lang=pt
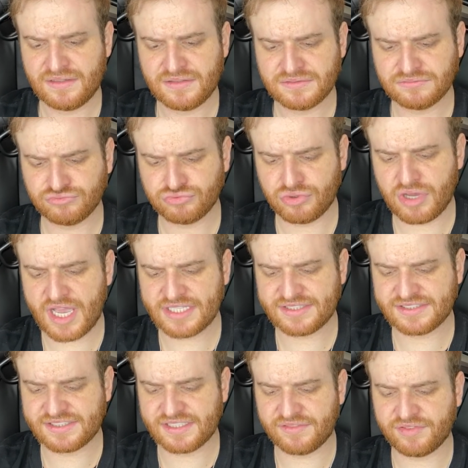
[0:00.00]

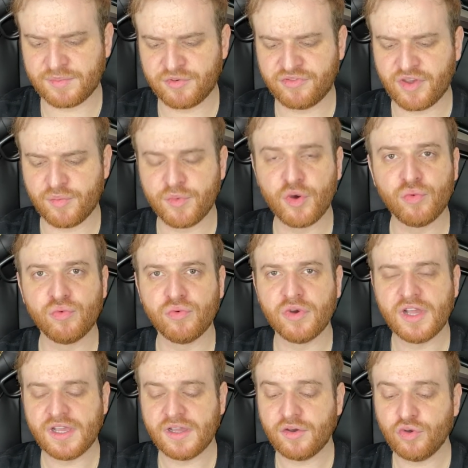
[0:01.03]
Nossa, vamos ver o meu...
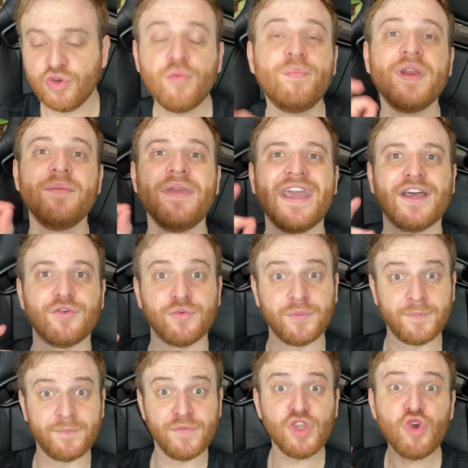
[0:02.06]
E o primeiro?
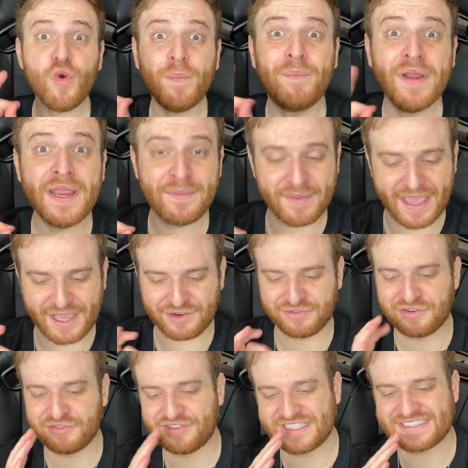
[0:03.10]
E o primeiro?
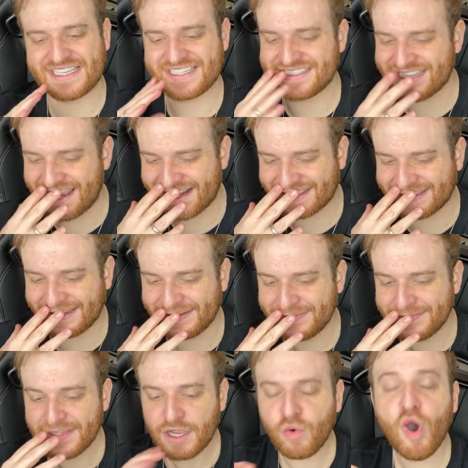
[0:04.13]
Vamos ver se acerta.
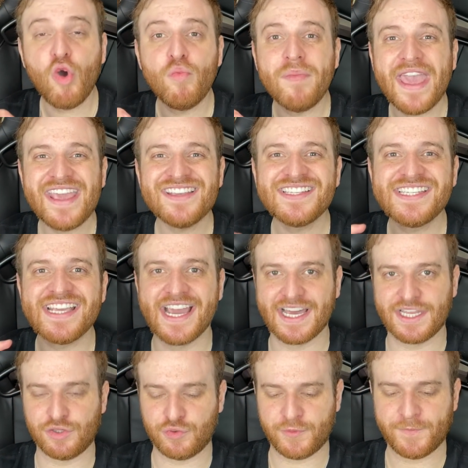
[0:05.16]
Qual mês e
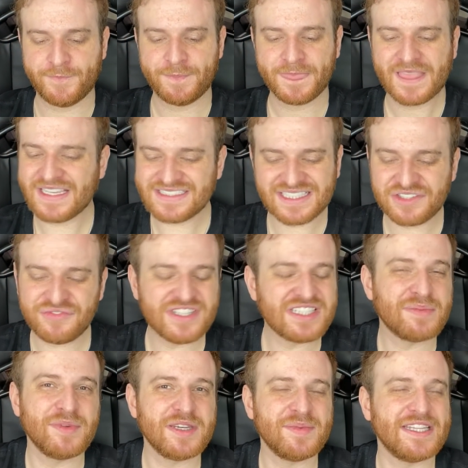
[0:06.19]
ano? Isso que eu não
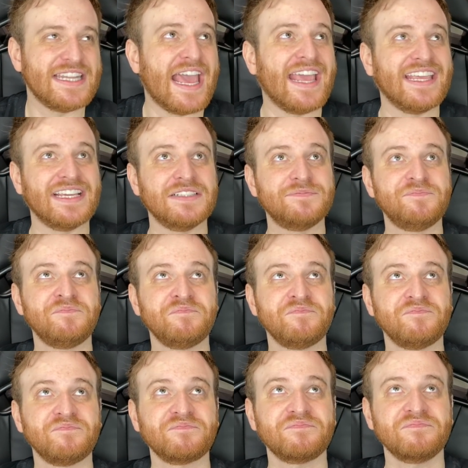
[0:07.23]
faço a mínima ideia.
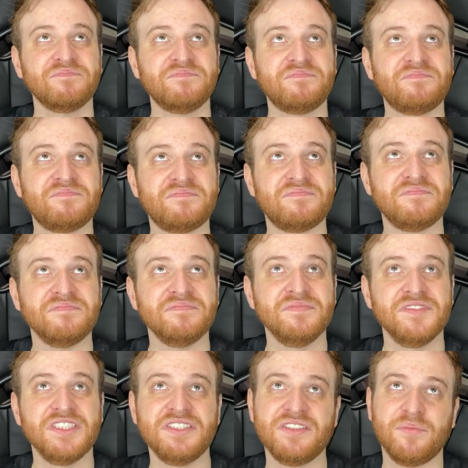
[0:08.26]

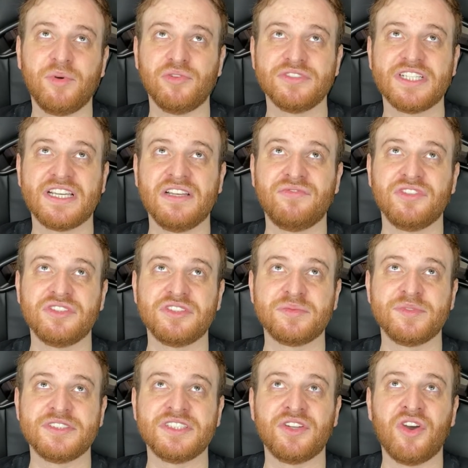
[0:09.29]
Se, bom, se aquele foi
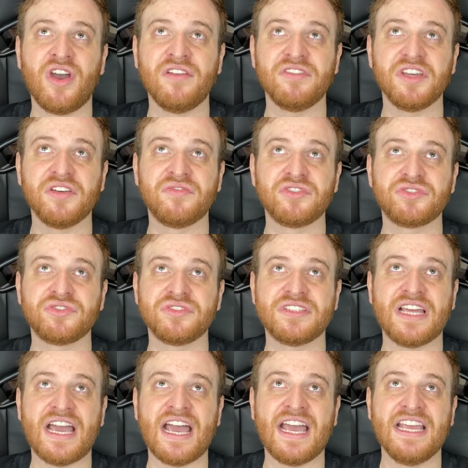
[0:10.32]
2019, eu vou
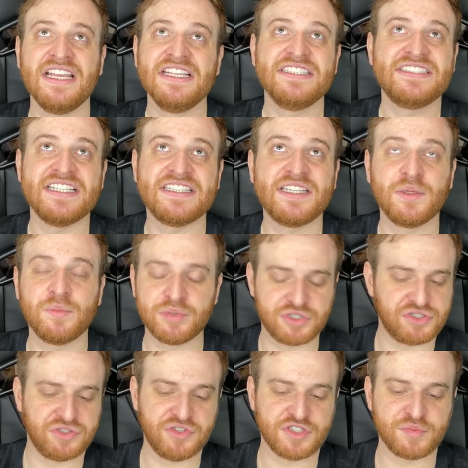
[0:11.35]
chutar setembro
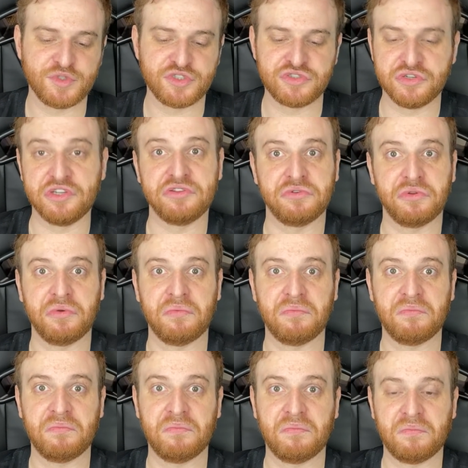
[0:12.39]
de 2018.
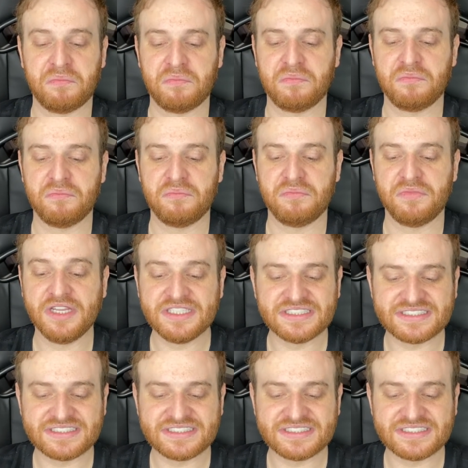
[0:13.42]
Nem